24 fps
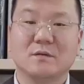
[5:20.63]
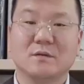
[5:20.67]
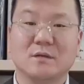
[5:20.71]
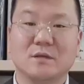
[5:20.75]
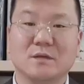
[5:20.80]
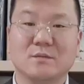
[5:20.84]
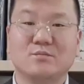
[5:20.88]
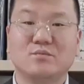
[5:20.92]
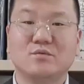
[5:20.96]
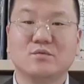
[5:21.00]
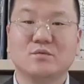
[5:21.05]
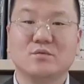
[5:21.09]

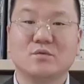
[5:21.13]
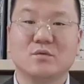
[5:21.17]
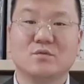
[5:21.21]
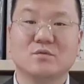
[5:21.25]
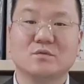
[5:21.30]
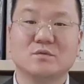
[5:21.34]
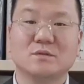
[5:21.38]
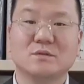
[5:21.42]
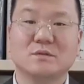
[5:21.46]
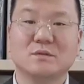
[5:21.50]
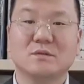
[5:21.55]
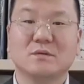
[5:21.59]
이
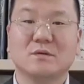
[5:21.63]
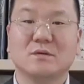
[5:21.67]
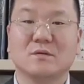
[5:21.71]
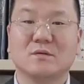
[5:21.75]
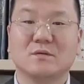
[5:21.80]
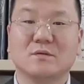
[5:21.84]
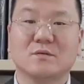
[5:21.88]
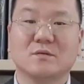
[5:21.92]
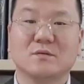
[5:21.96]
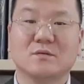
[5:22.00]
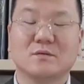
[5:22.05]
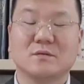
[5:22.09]
분노는요,
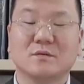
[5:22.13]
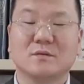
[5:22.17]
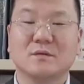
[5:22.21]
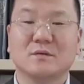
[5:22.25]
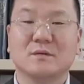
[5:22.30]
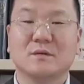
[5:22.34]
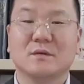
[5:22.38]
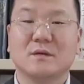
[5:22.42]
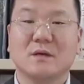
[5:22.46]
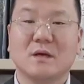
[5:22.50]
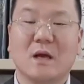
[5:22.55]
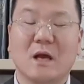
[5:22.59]

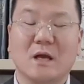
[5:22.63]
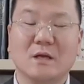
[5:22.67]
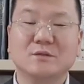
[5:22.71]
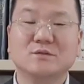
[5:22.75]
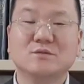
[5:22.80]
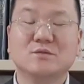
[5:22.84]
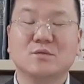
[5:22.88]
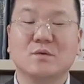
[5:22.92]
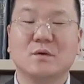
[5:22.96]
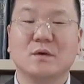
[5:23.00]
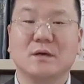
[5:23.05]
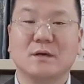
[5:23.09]
안
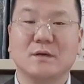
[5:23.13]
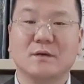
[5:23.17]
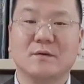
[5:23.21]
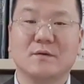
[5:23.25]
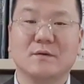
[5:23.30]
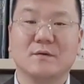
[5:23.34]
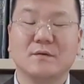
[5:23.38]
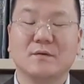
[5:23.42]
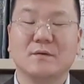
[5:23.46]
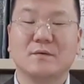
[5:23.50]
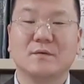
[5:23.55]
좋아요.